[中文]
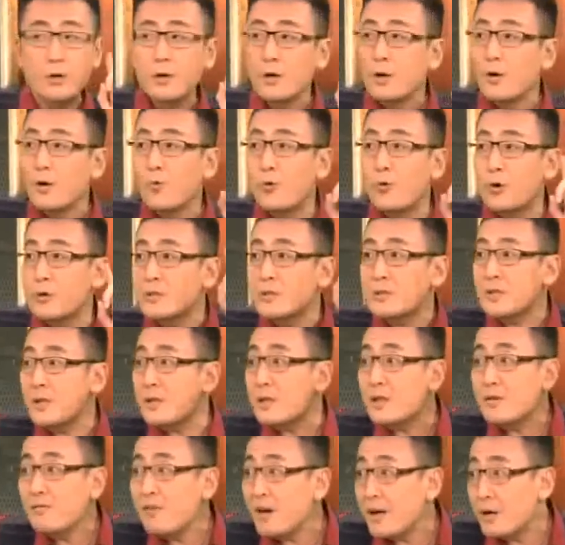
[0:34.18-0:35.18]
包括我是
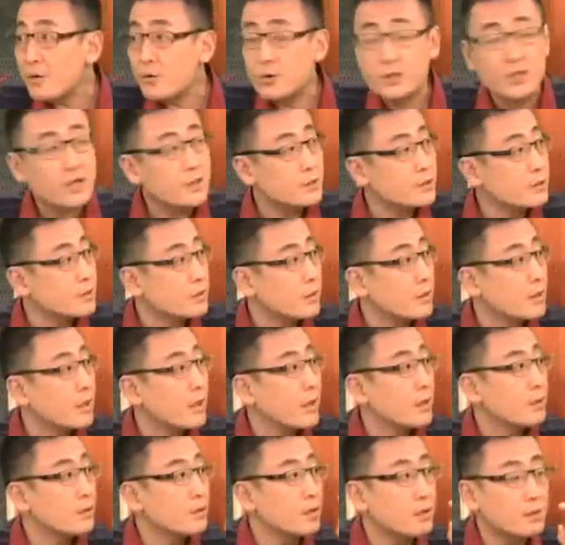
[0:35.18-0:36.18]
在一个外国电视上
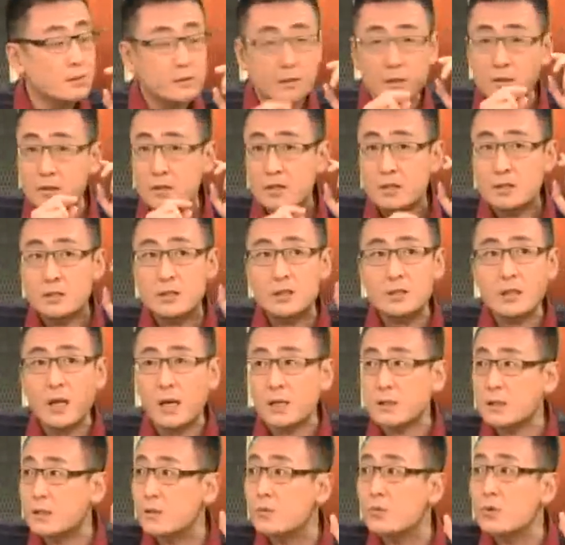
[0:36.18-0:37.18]
看，但是它底下
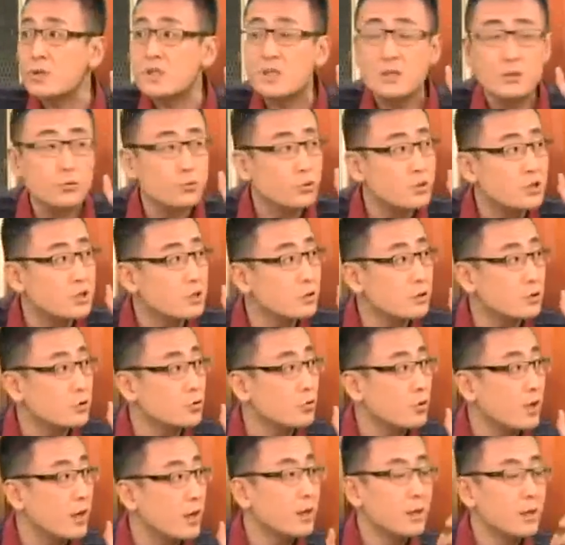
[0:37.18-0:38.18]
大体我英语听
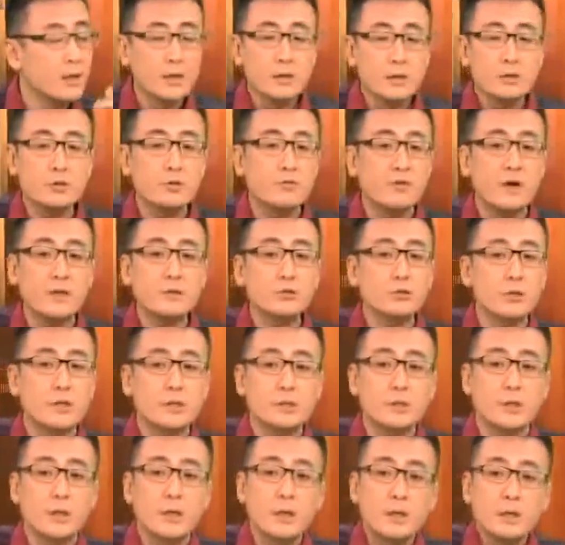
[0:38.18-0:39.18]
得出来，就完
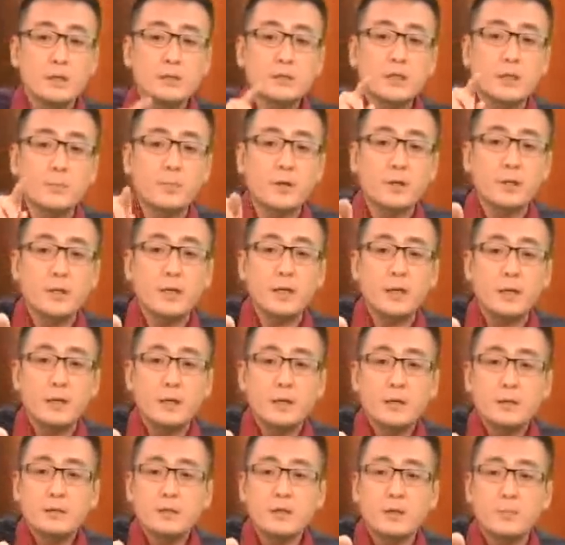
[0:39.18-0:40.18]
全是这帮
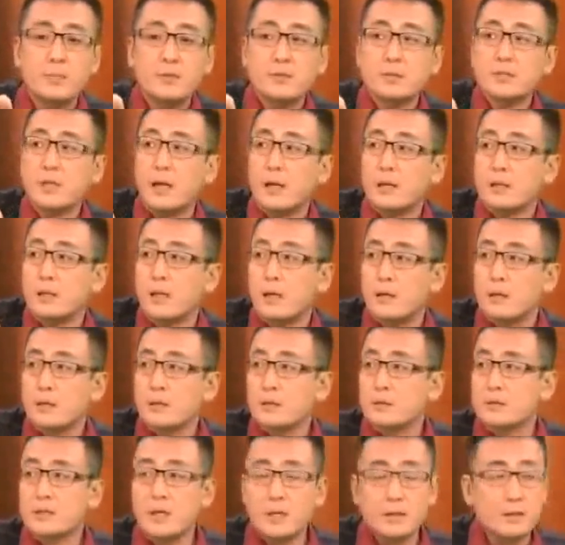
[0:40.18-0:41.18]
人要不要炸了
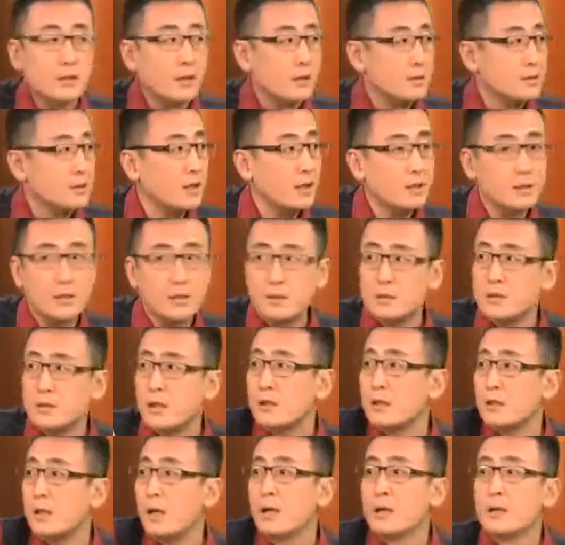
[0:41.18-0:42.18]
他？炸了他！炸了他！
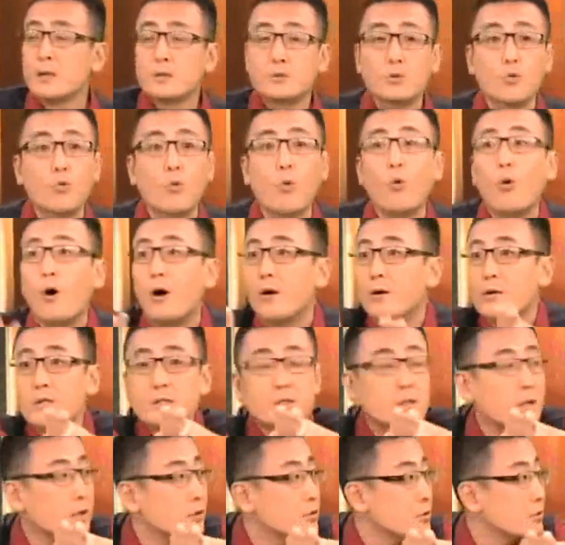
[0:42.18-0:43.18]
炸了他！就哐
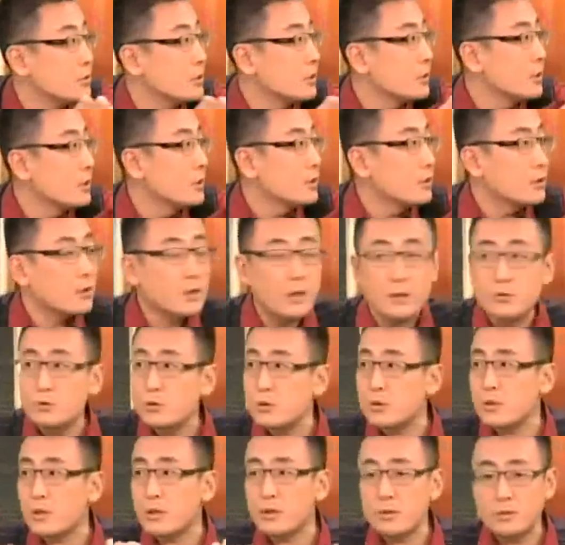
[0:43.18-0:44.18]
一下就，对，
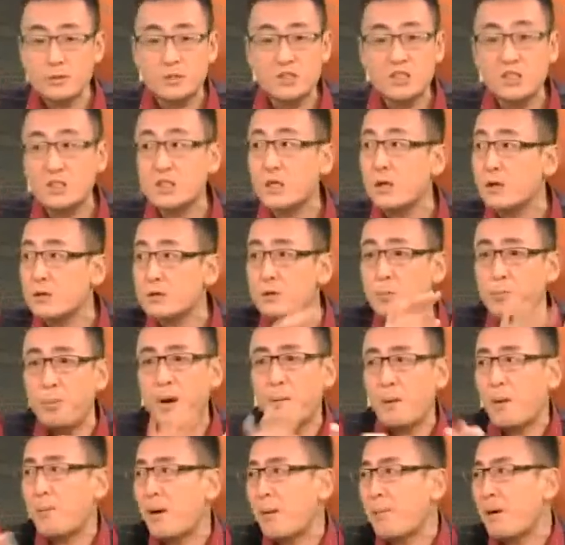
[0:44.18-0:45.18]
感觉然后机枪就
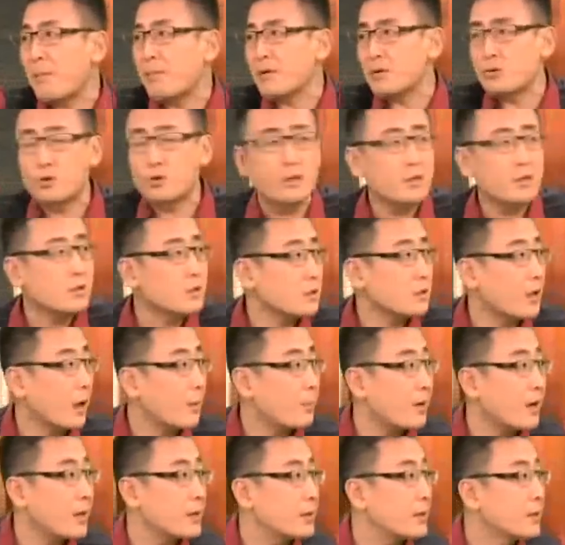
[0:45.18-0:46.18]
叭叭叭叭叭全
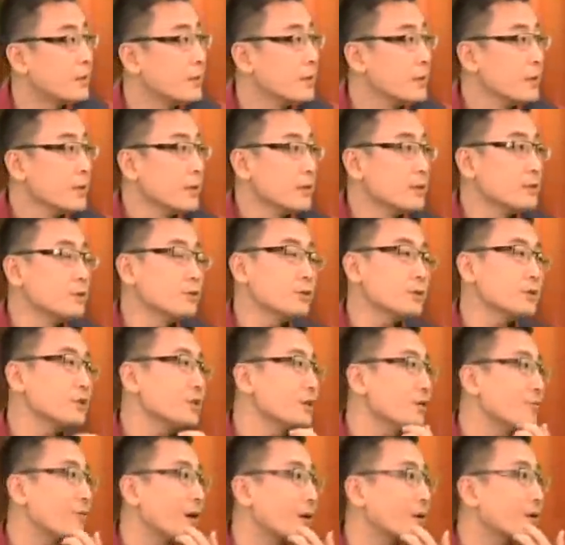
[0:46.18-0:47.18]
打趴下。你说
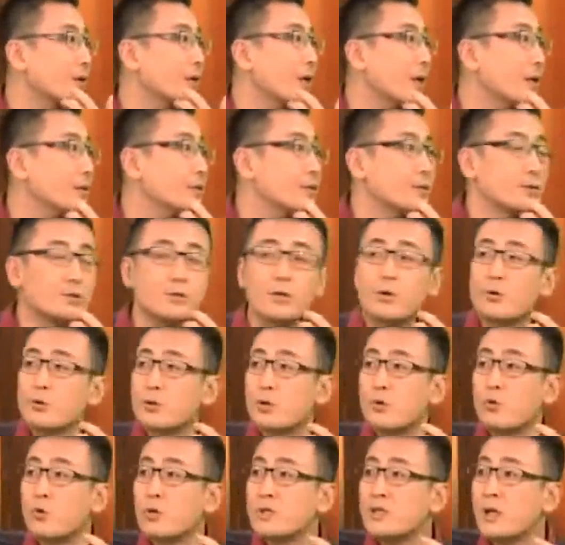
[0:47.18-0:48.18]
这玩意儿看见之
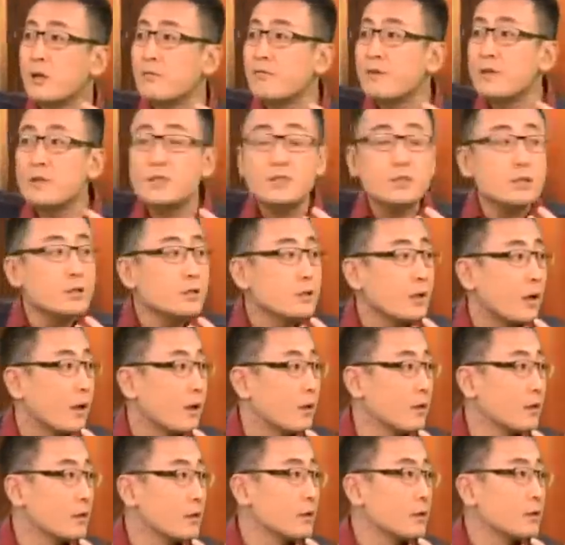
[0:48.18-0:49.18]
后，这国家威信呢？
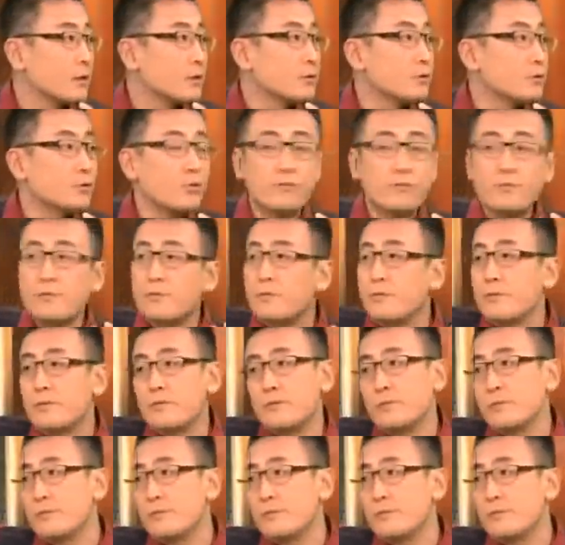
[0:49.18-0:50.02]
就。